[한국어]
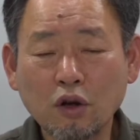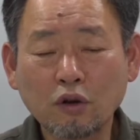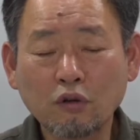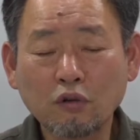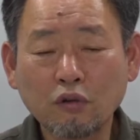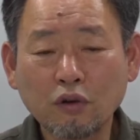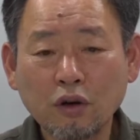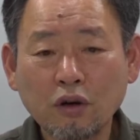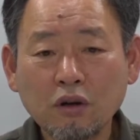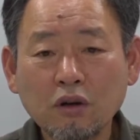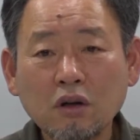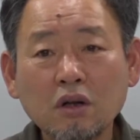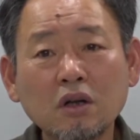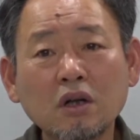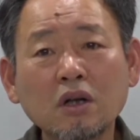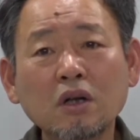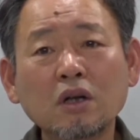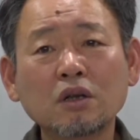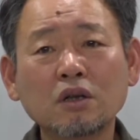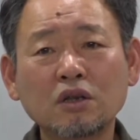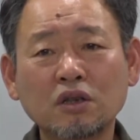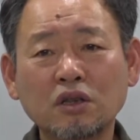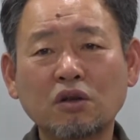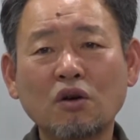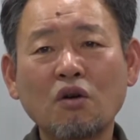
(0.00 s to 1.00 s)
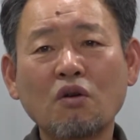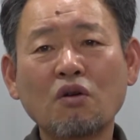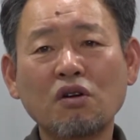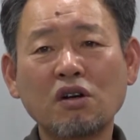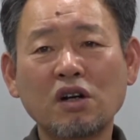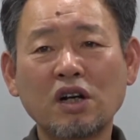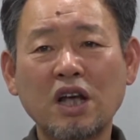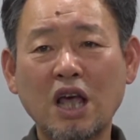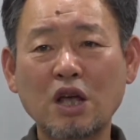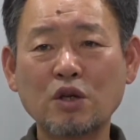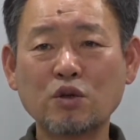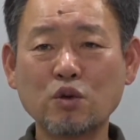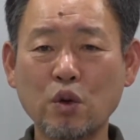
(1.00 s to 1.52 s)
있고요. 트럭을
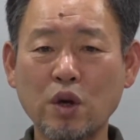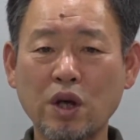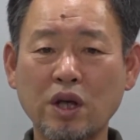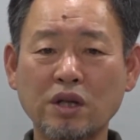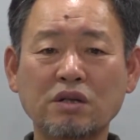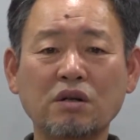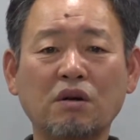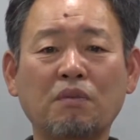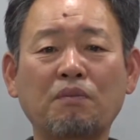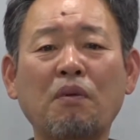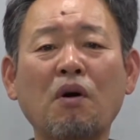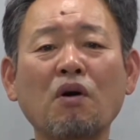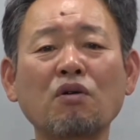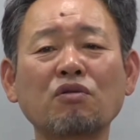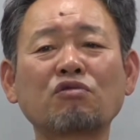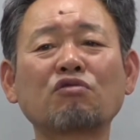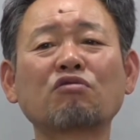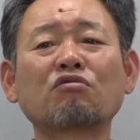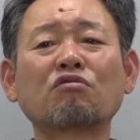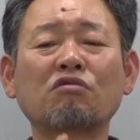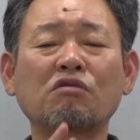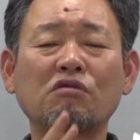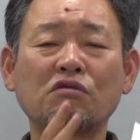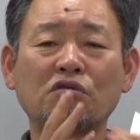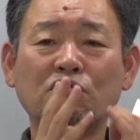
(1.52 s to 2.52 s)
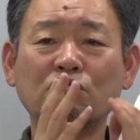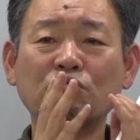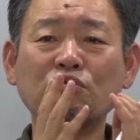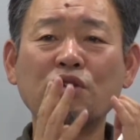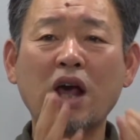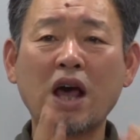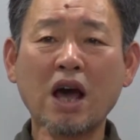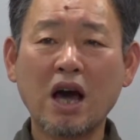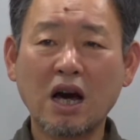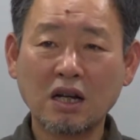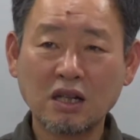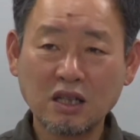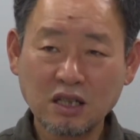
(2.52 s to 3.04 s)
개조해서 버스로
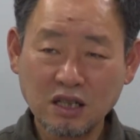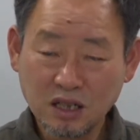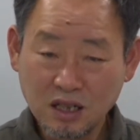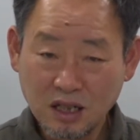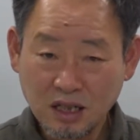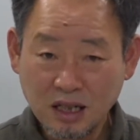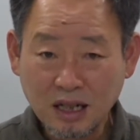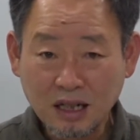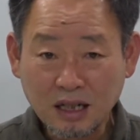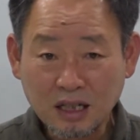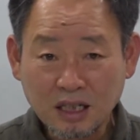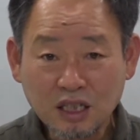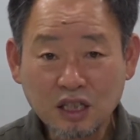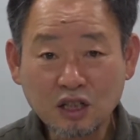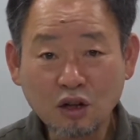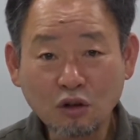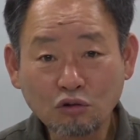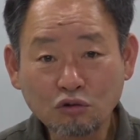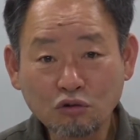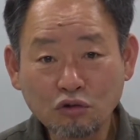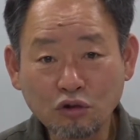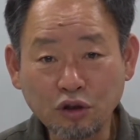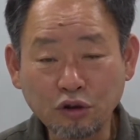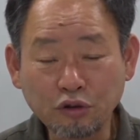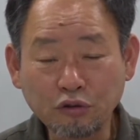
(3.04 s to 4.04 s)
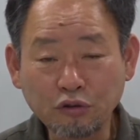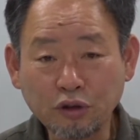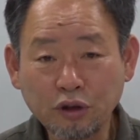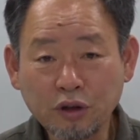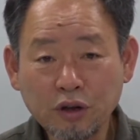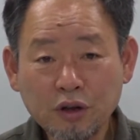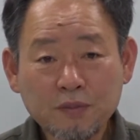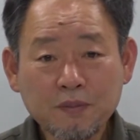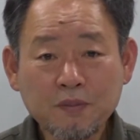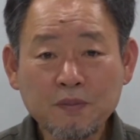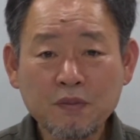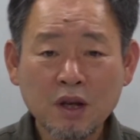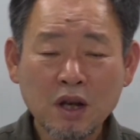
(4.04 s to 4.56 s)
운행하는 지역도 있고요.
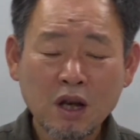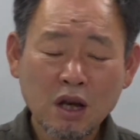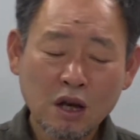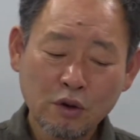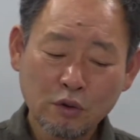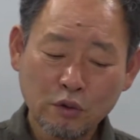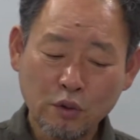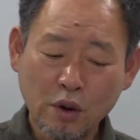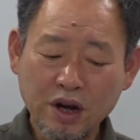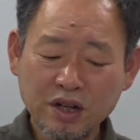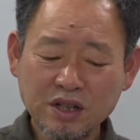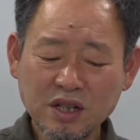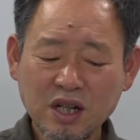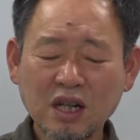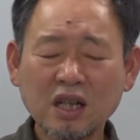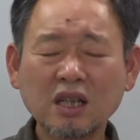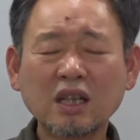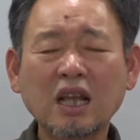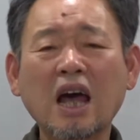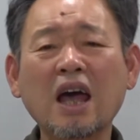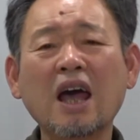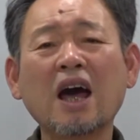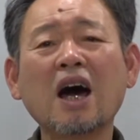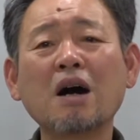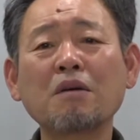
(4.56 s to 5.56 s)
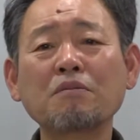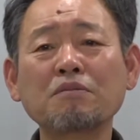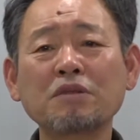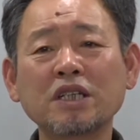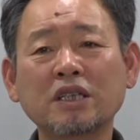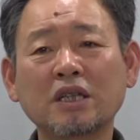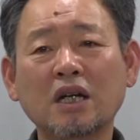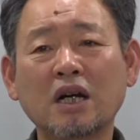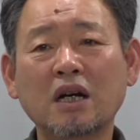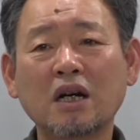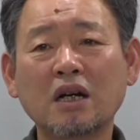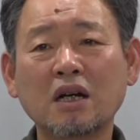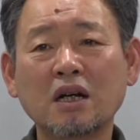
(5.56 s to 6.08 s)
굉장히
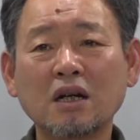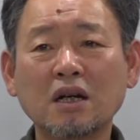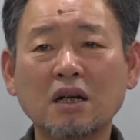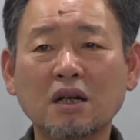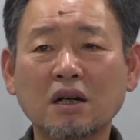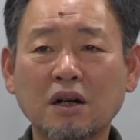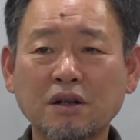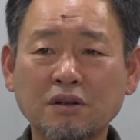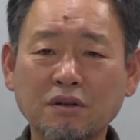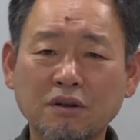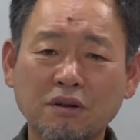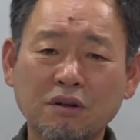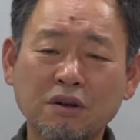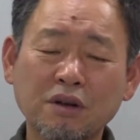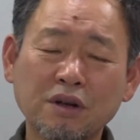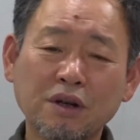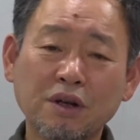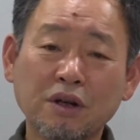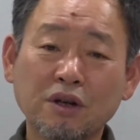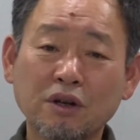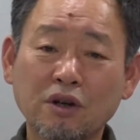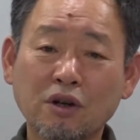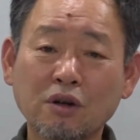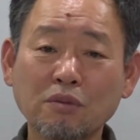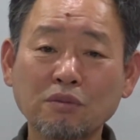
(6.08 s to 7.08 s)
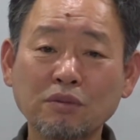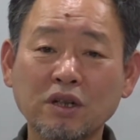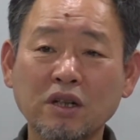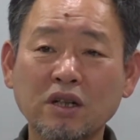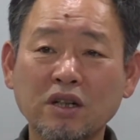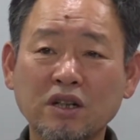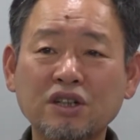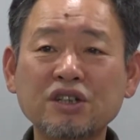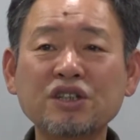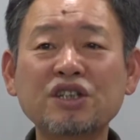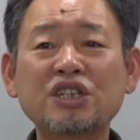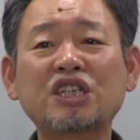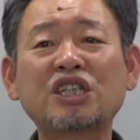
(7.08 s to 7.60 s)
다양합니다. 그래서 여러분들이
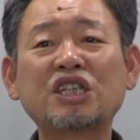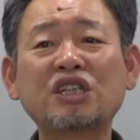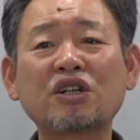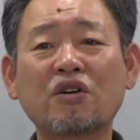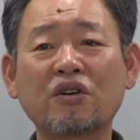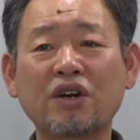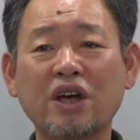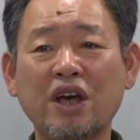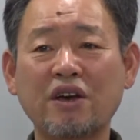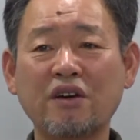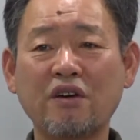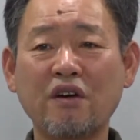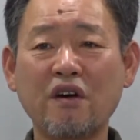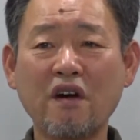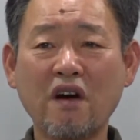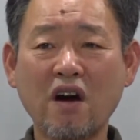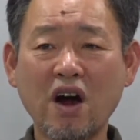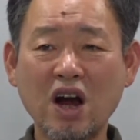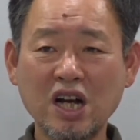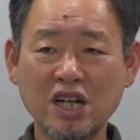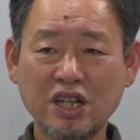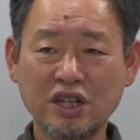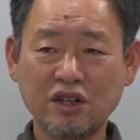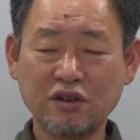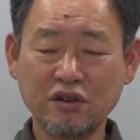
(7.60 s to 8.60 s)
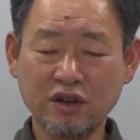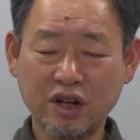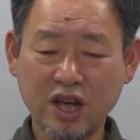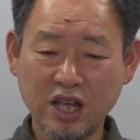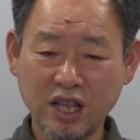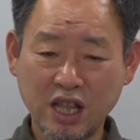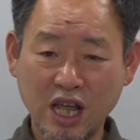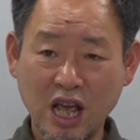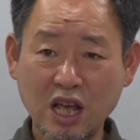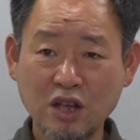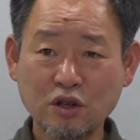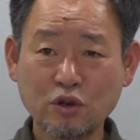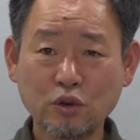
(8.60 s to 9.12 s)
그 지역에, 여행할 지역에
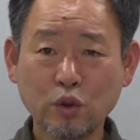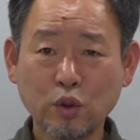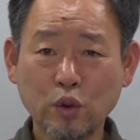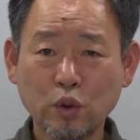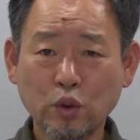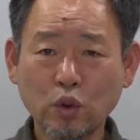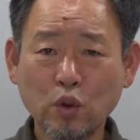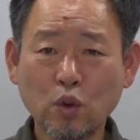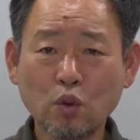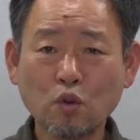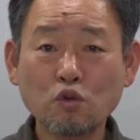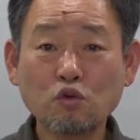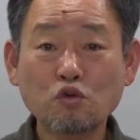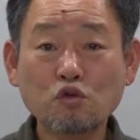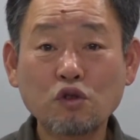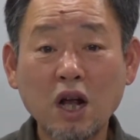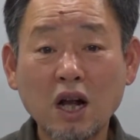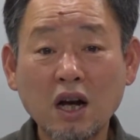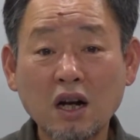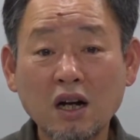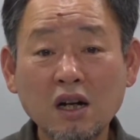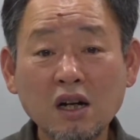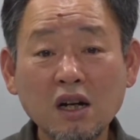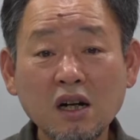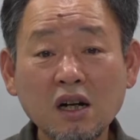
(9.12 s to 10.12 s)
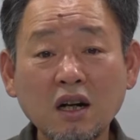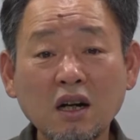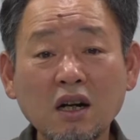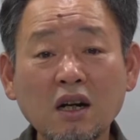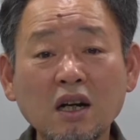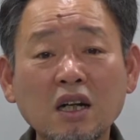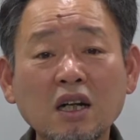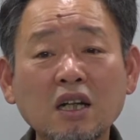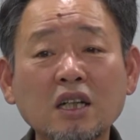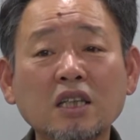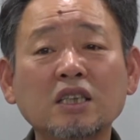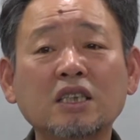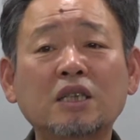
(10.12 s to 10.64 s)
대중교통수단을
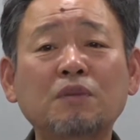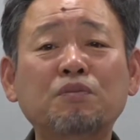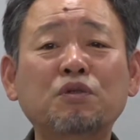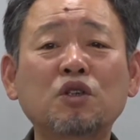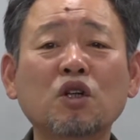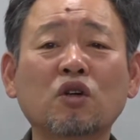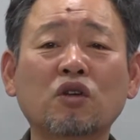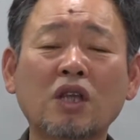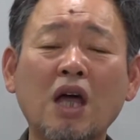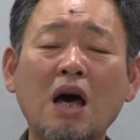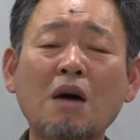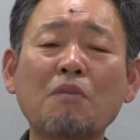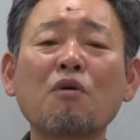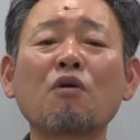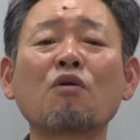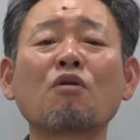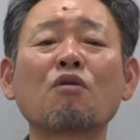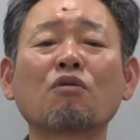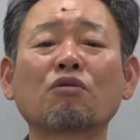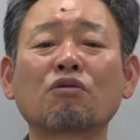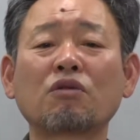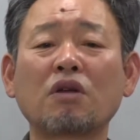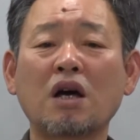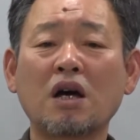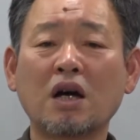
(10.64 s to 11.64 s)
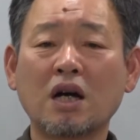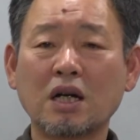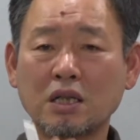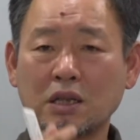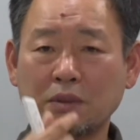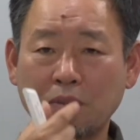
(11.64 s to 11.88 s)
직접 타보는 것도 한 가지